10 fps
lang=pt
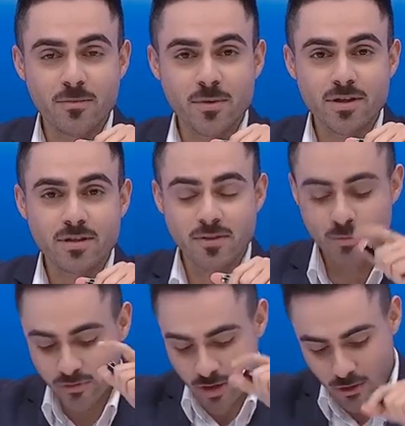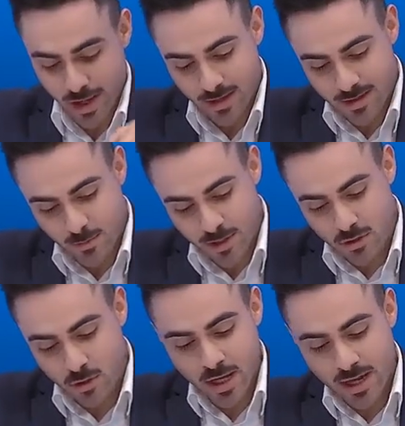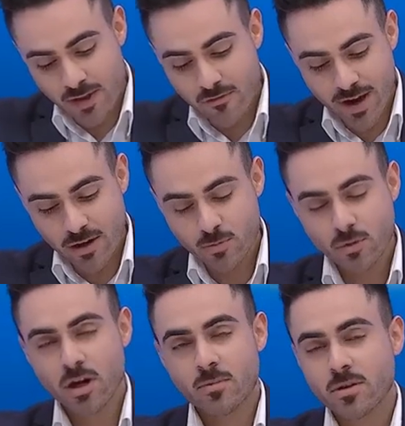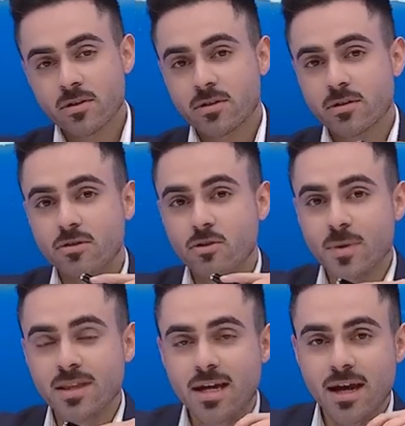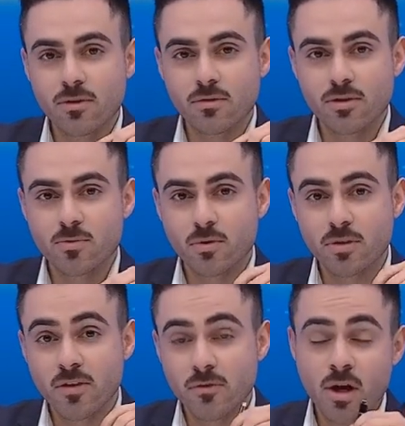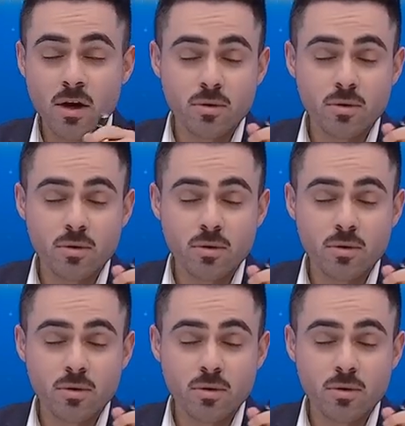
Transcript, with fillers: mas vamos ver o que é que se passou em vários programas de comentário desportivo,